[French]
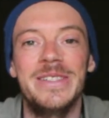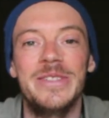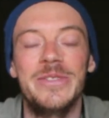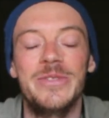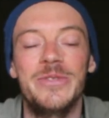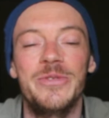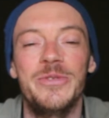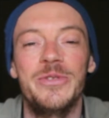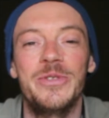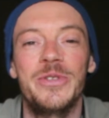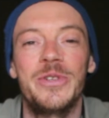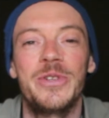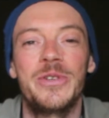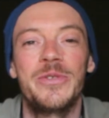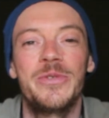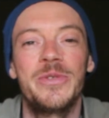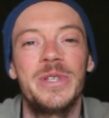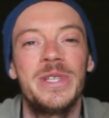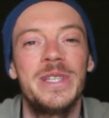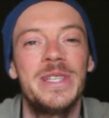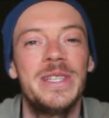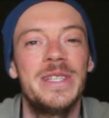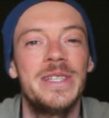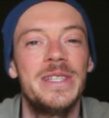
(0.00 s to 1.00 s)
du genre,
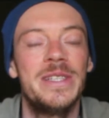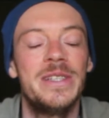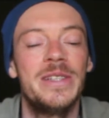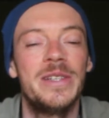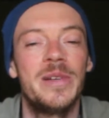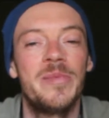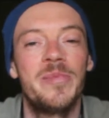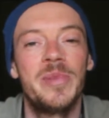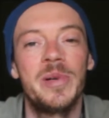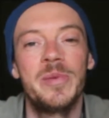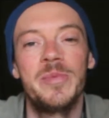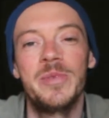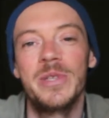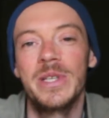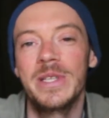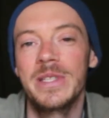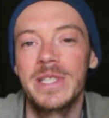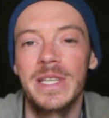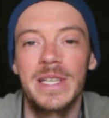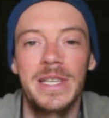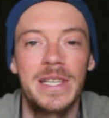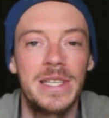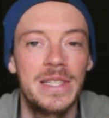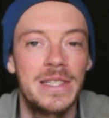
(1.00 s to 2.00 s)
oui, il n'y a pas besoin de
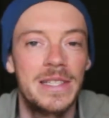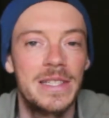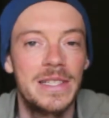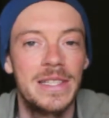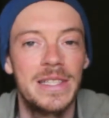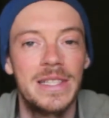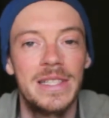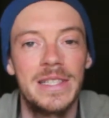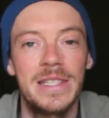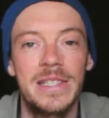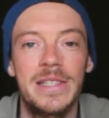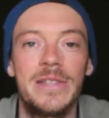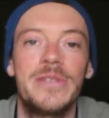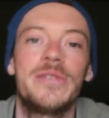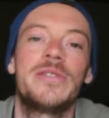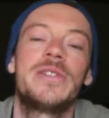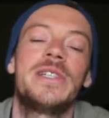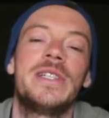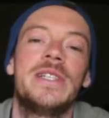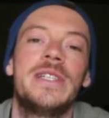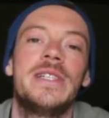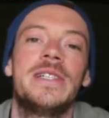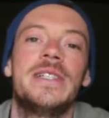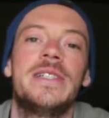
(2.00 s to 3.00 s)
s'inquiéter. C'est un
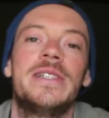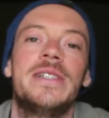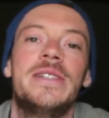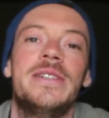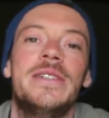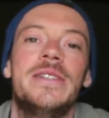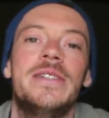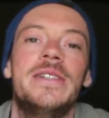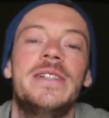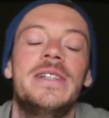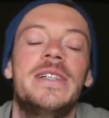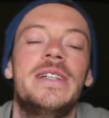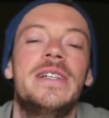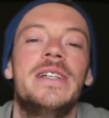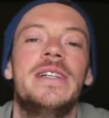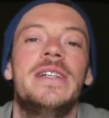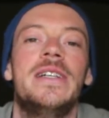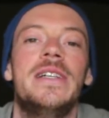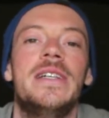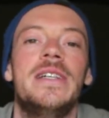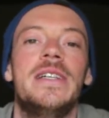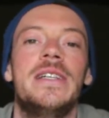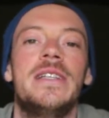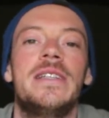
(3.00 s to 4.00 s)
chien.
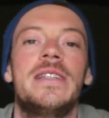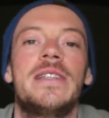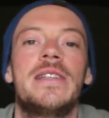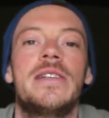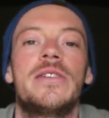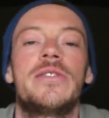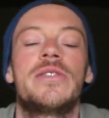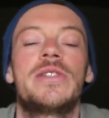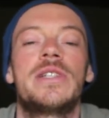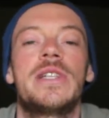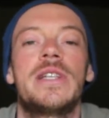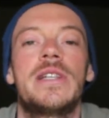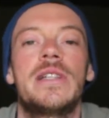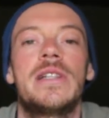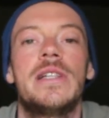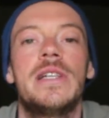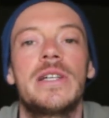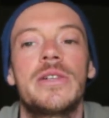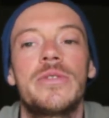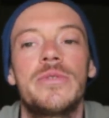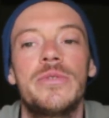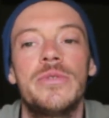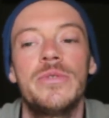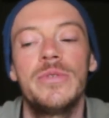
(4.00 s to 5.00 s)
C'est un chien de
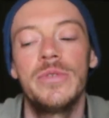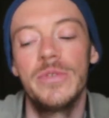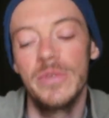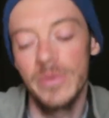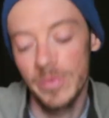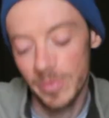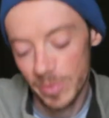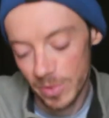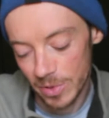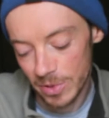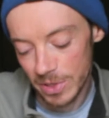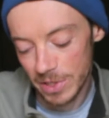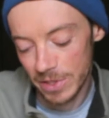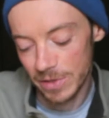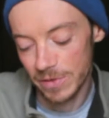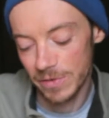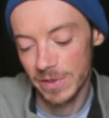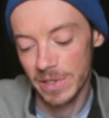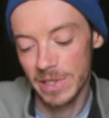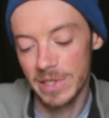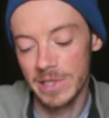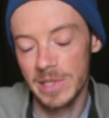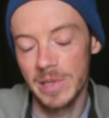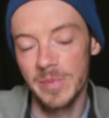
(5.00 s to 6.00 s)
la rue. Pour ses
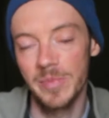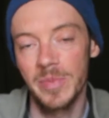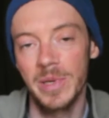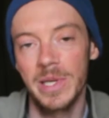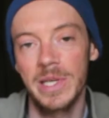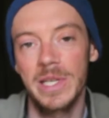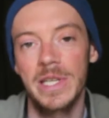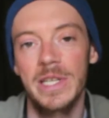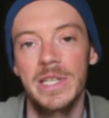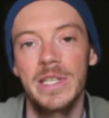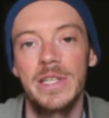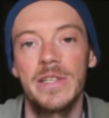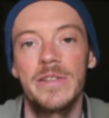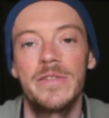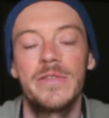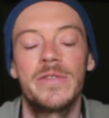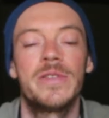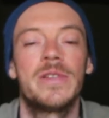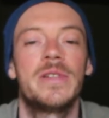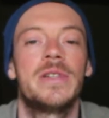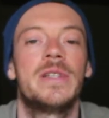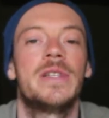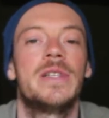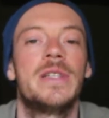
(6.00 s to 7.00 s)
fils, c'est pas grave.
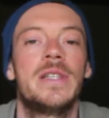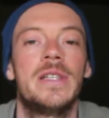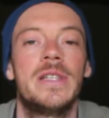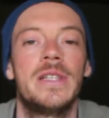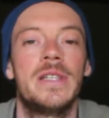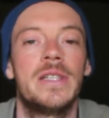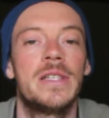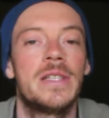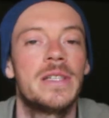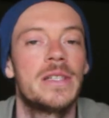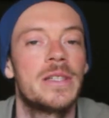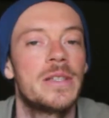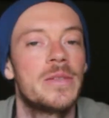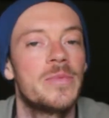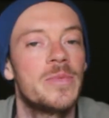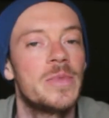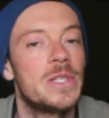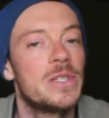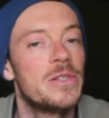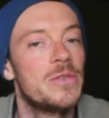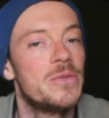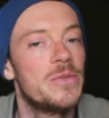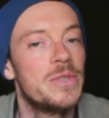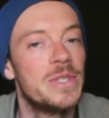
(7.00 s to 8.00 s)

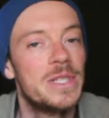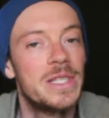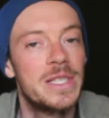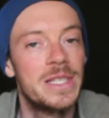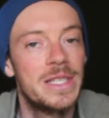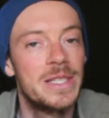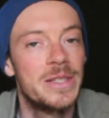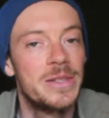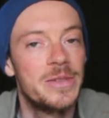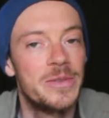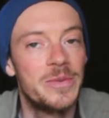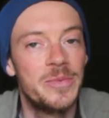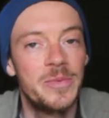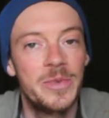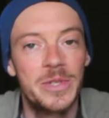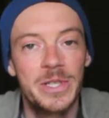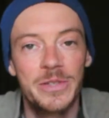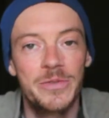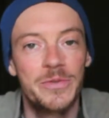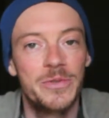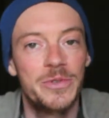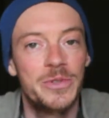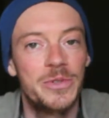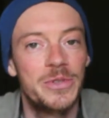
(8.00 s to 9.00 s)
Mais je lui ai dit, euh, moi,
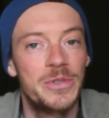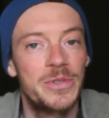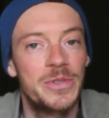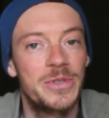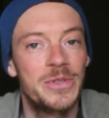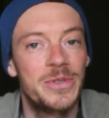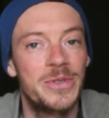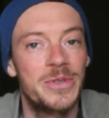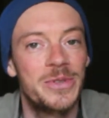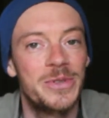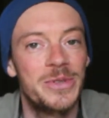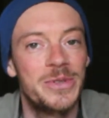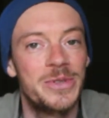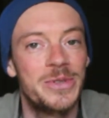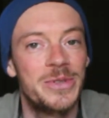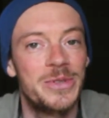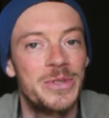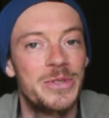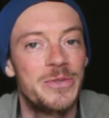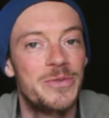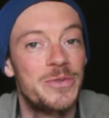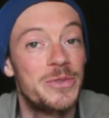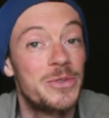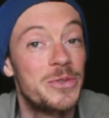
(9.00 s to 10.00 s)
je veux juste,
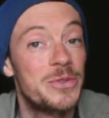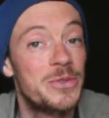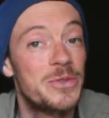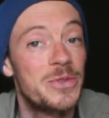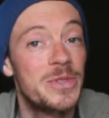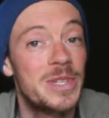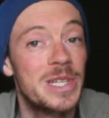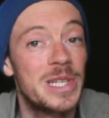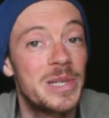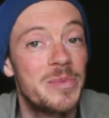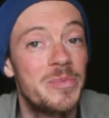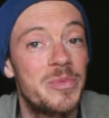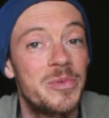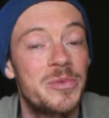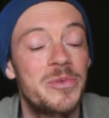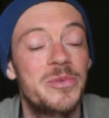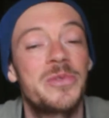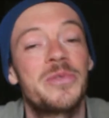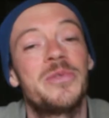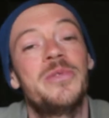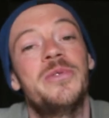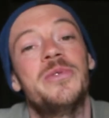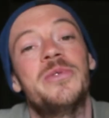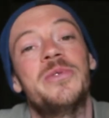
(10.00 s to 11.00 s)
euh, je veux juste une
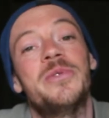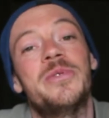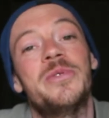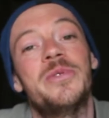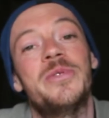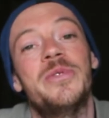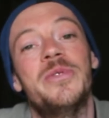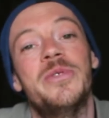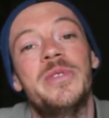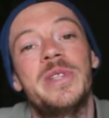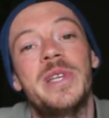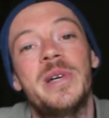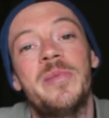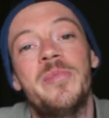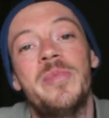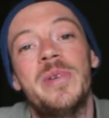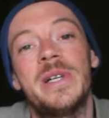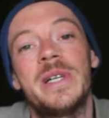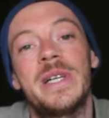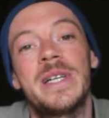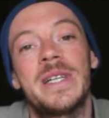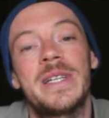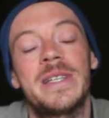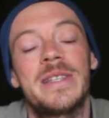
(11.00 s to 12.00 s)
réponse de, ta
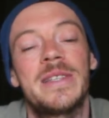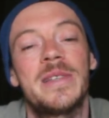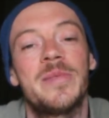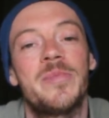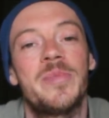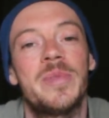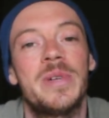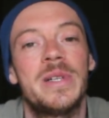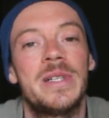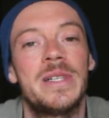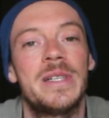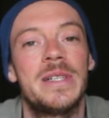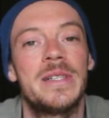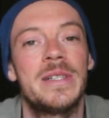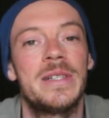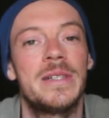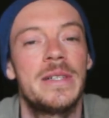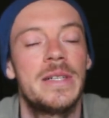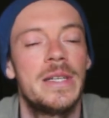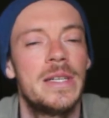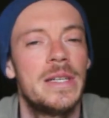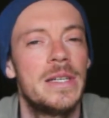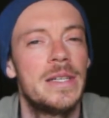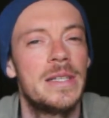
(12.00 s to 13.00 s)
part. C'est
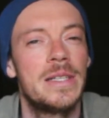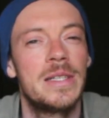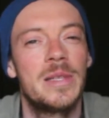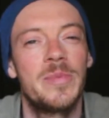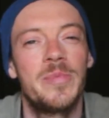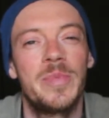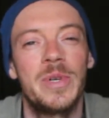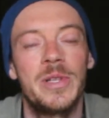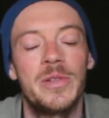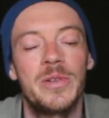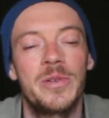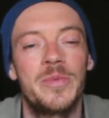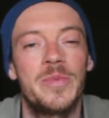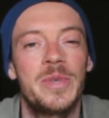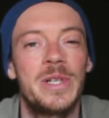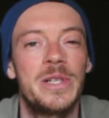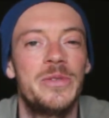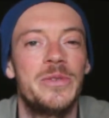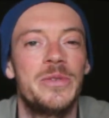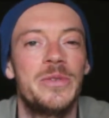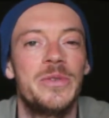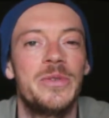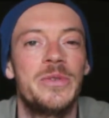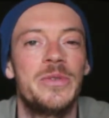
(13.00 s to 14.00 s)
pas, c'est pas normal
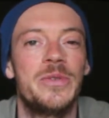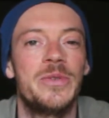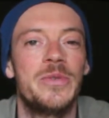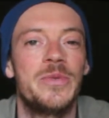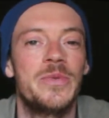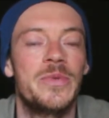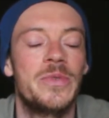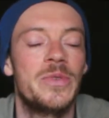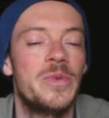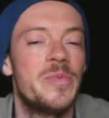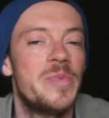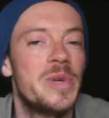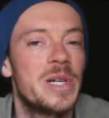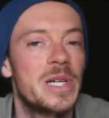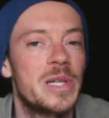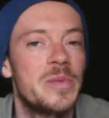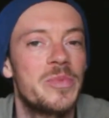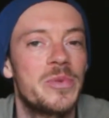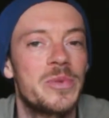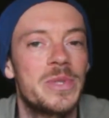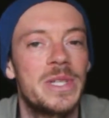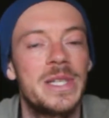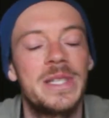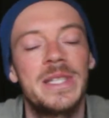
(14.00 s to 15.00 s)
de ne pas
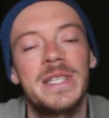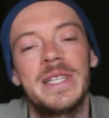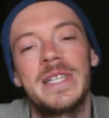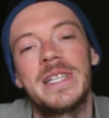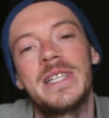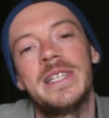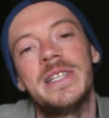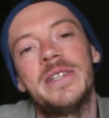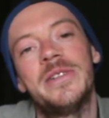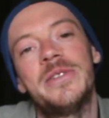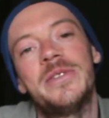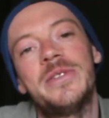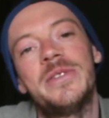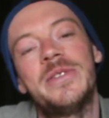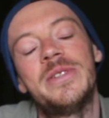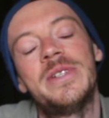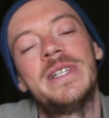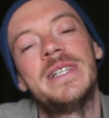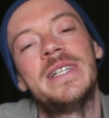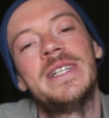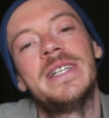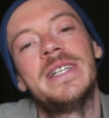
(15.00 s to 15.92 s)
répondre à tes clients